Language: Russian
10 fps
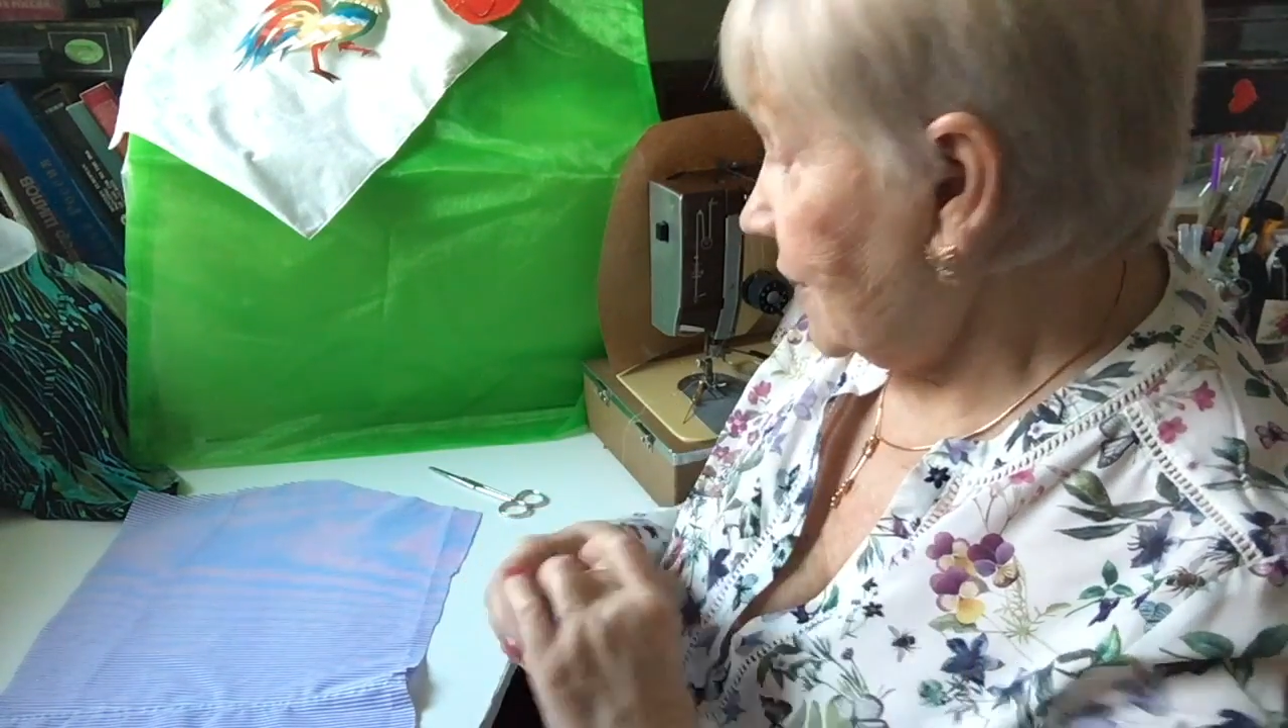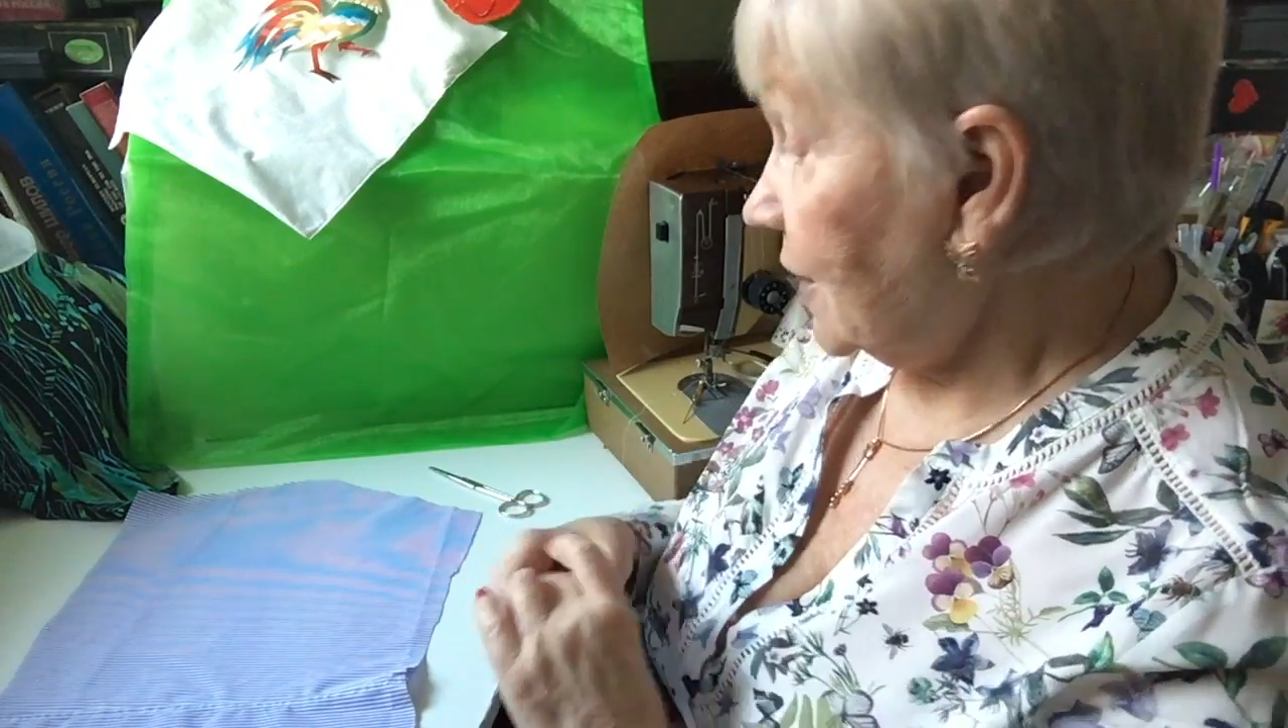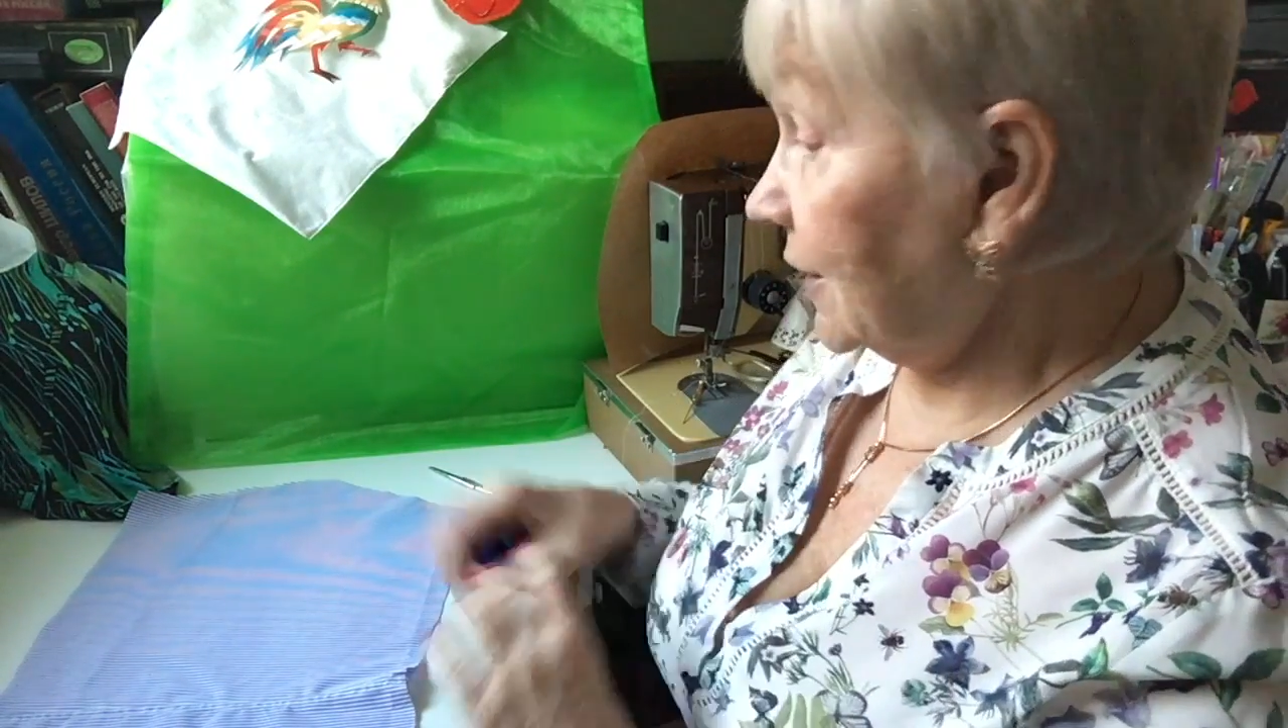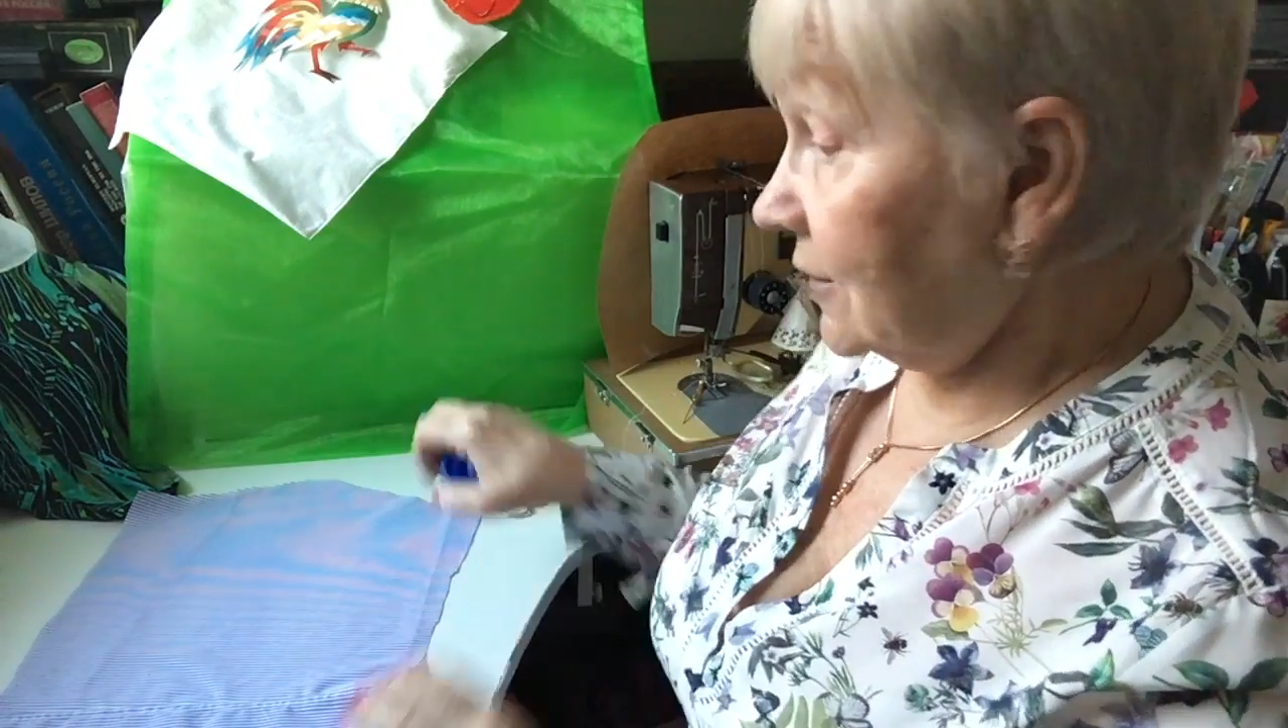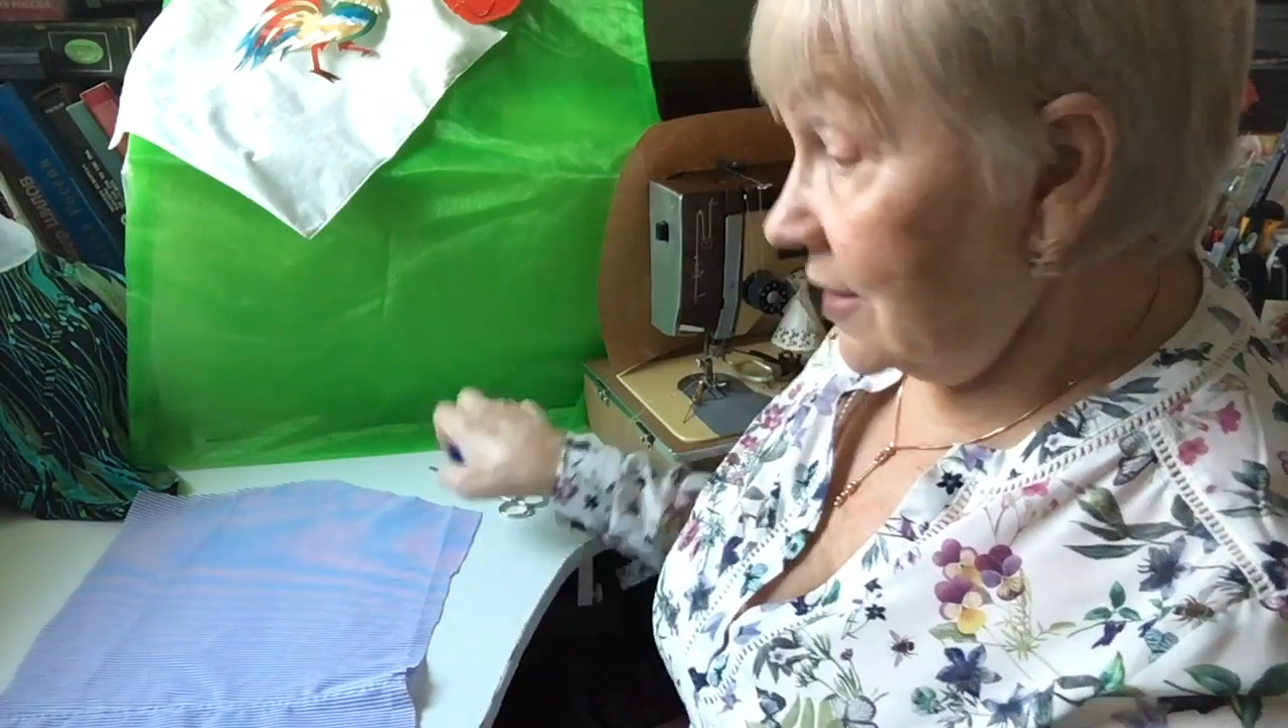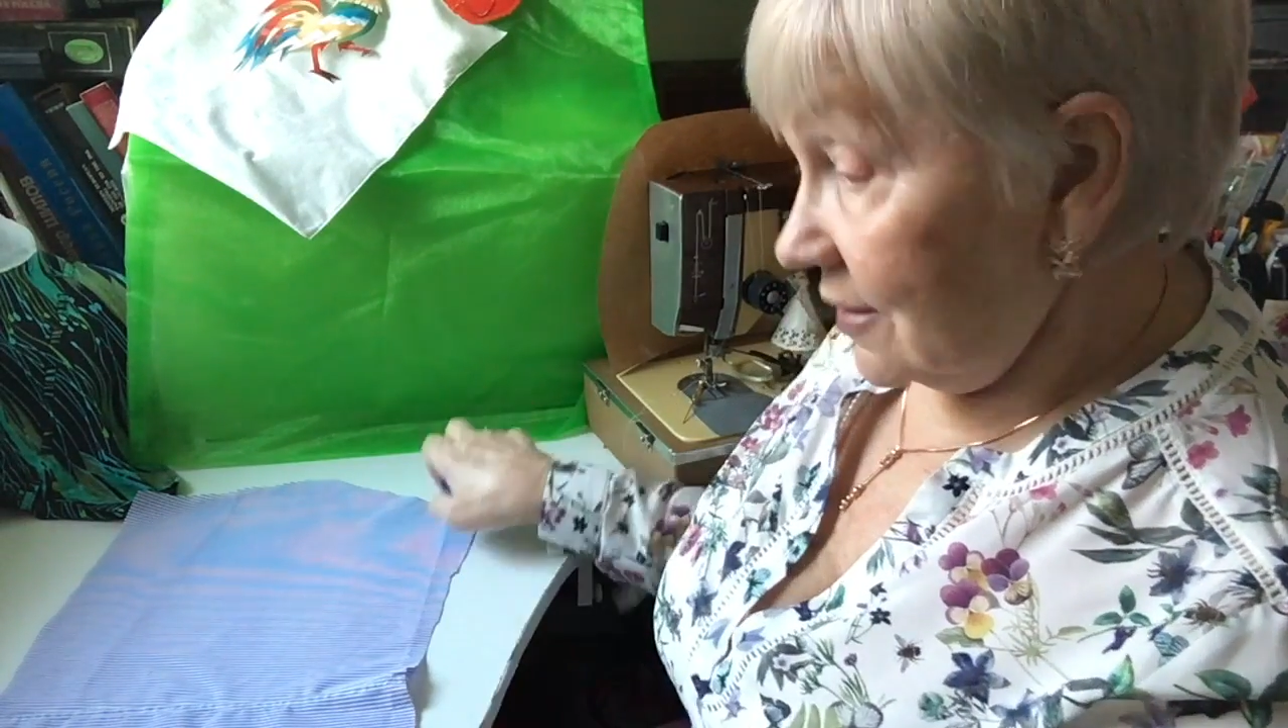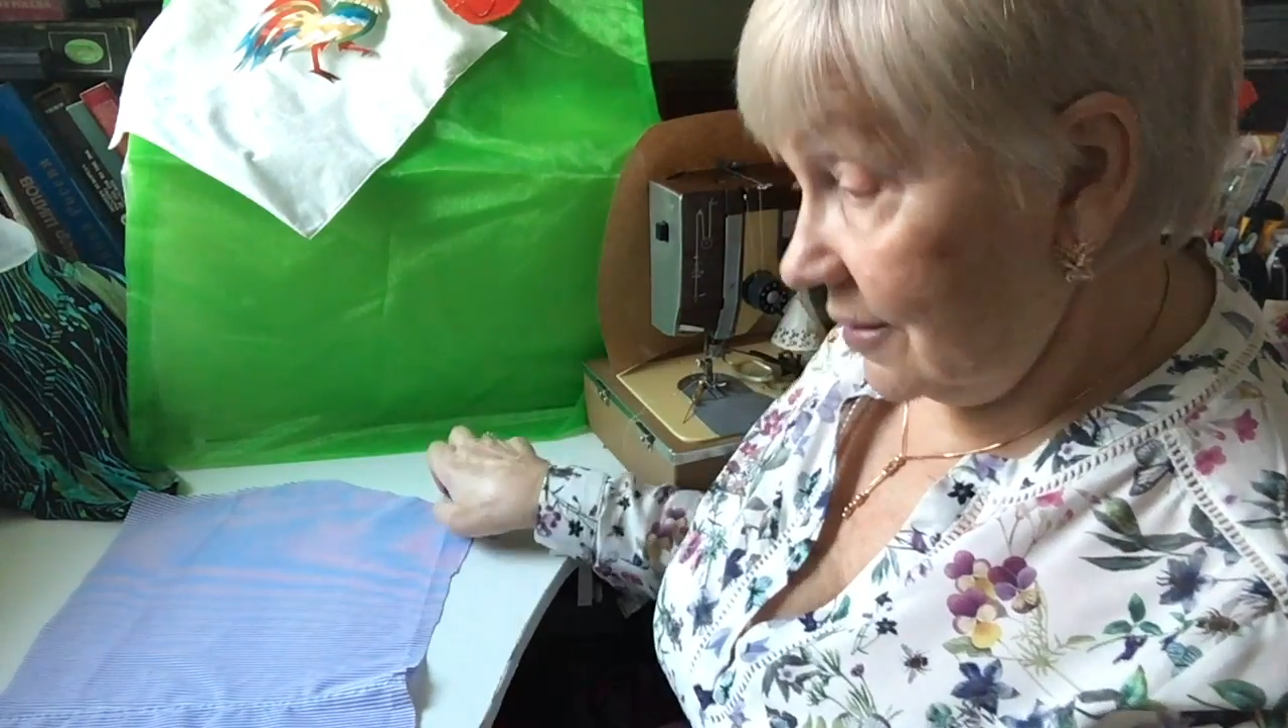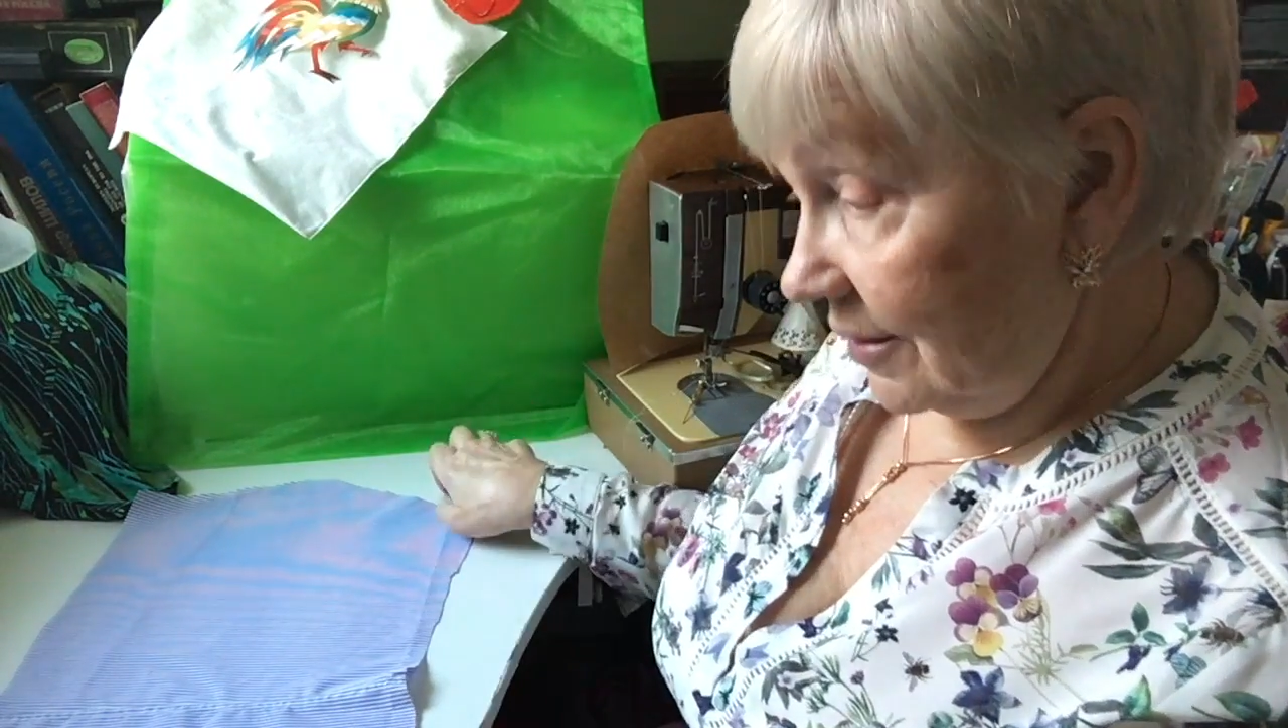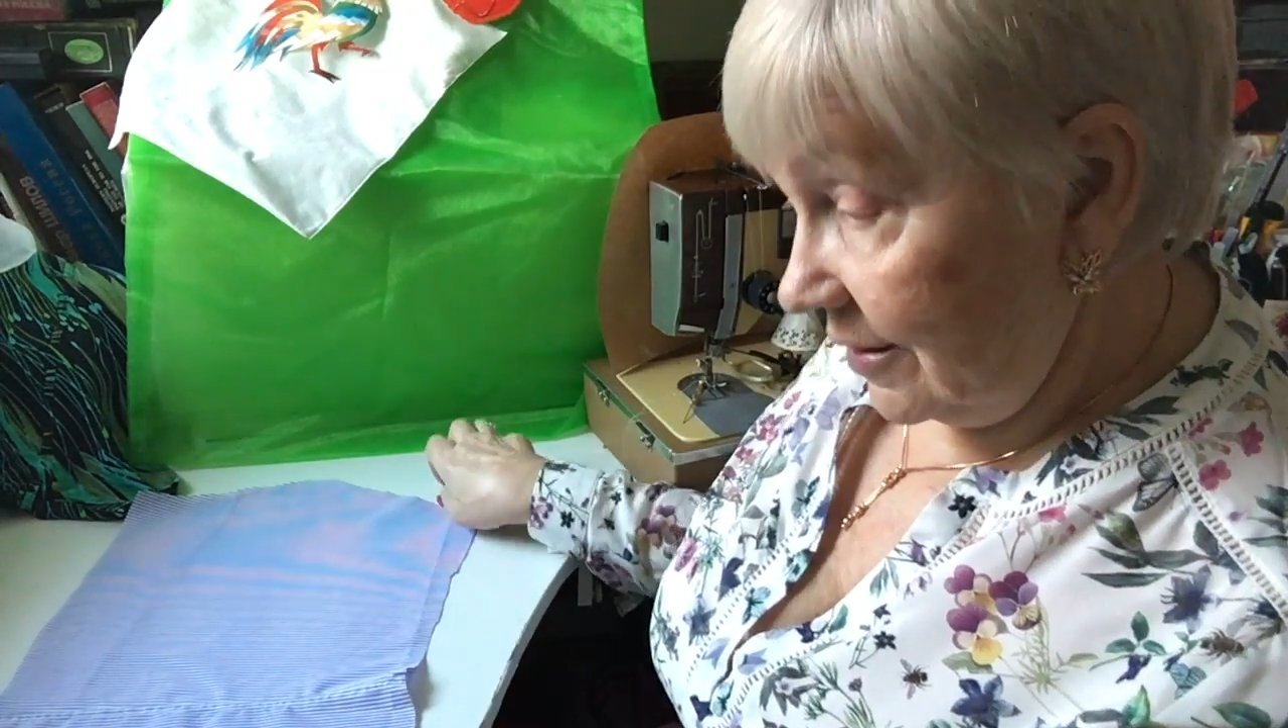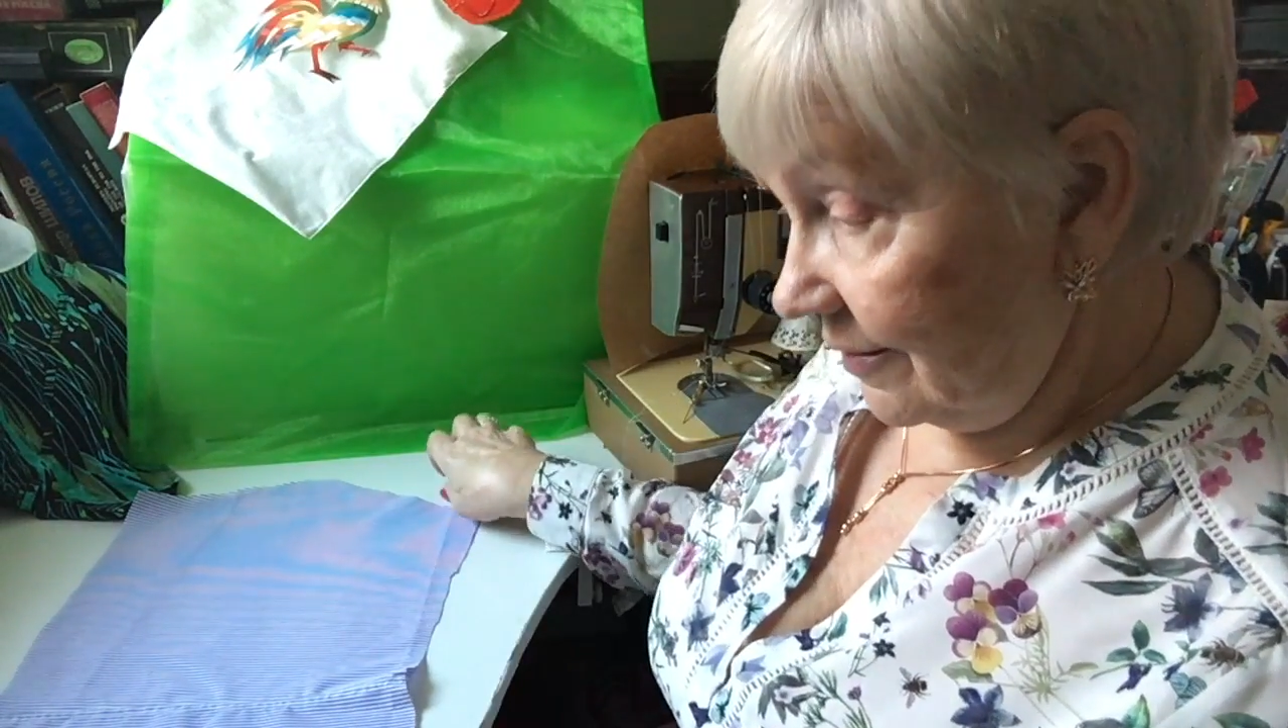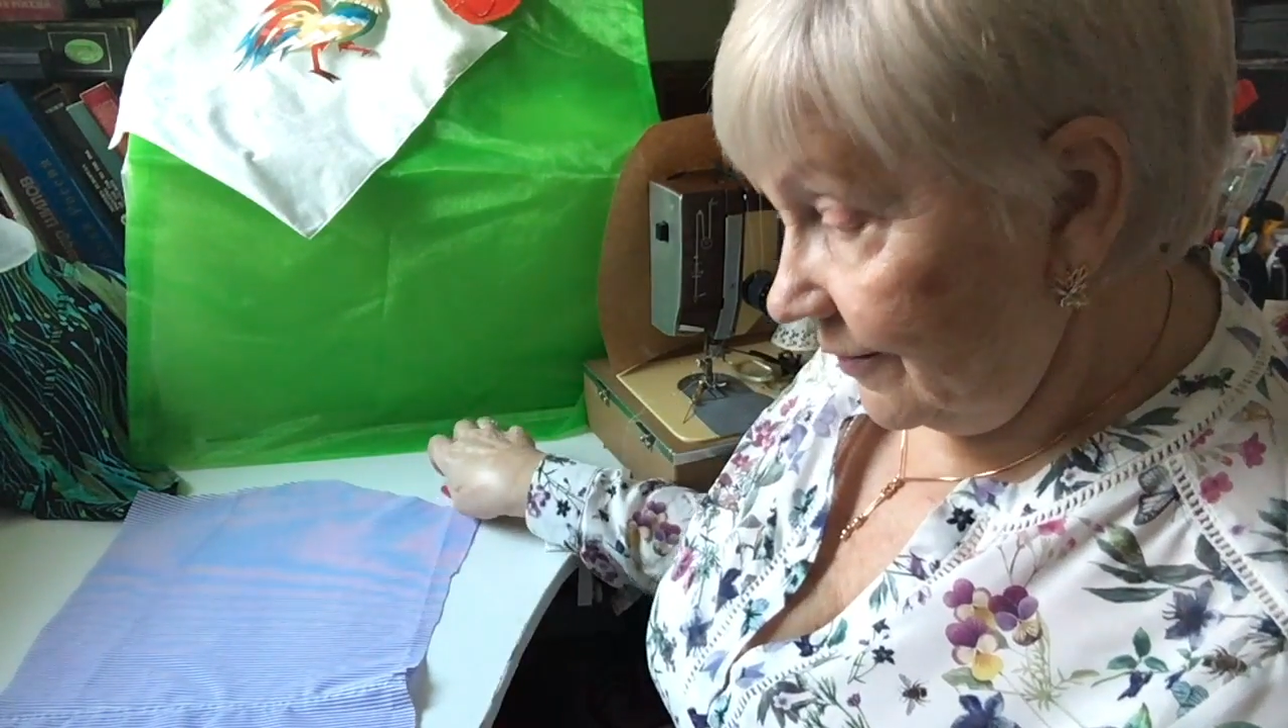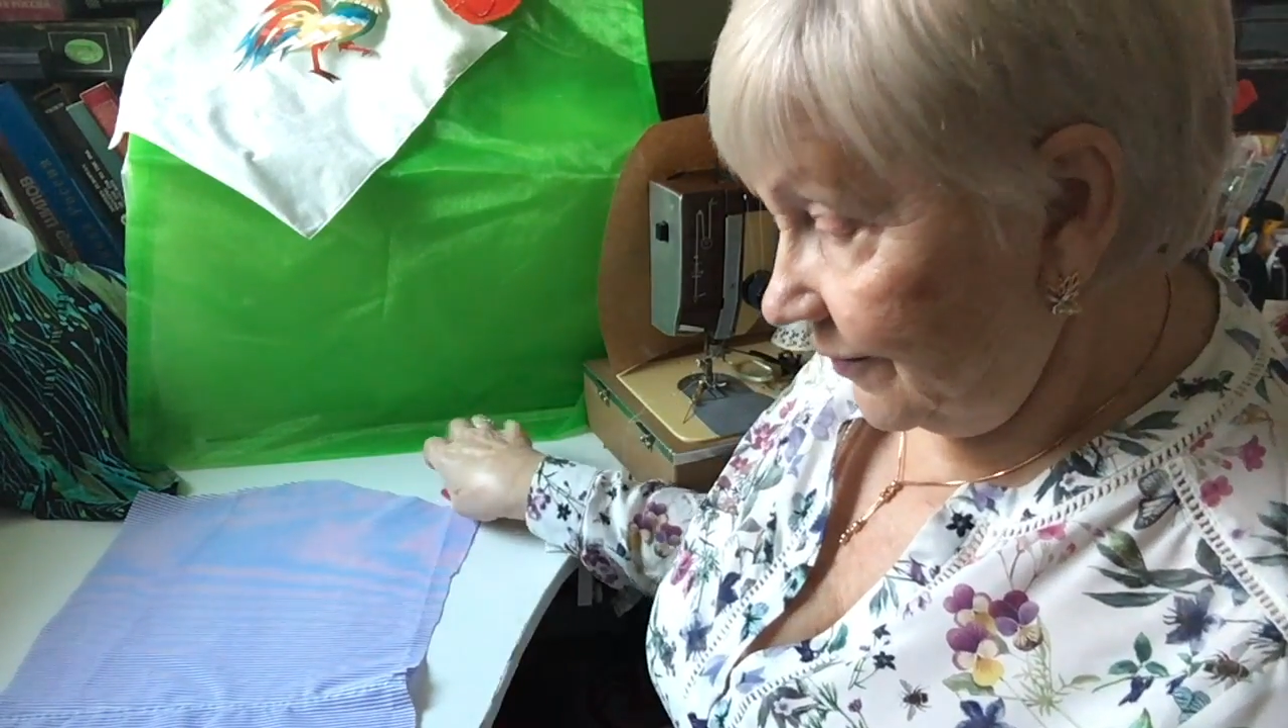отрезали,